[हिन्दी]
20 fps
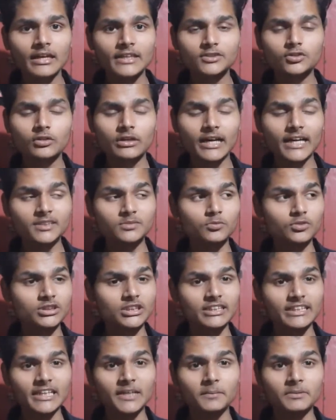सो so गाइज
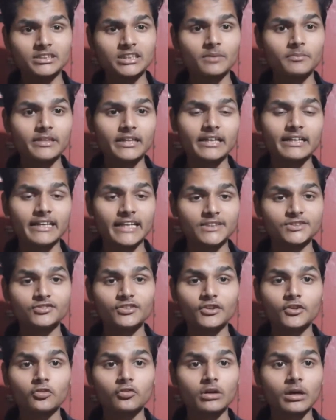मुझे नहीं पता मेरा नेक्स्ट
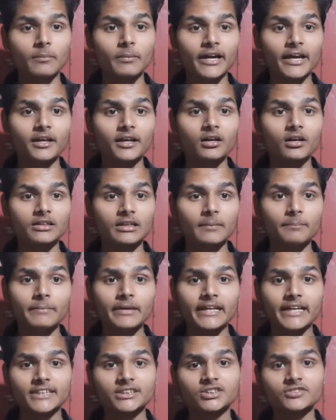वीडियो कब आएगा कब
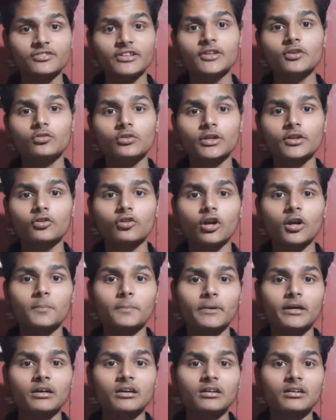मैं नेक्स्ट वीडियो को रिकॉर्ड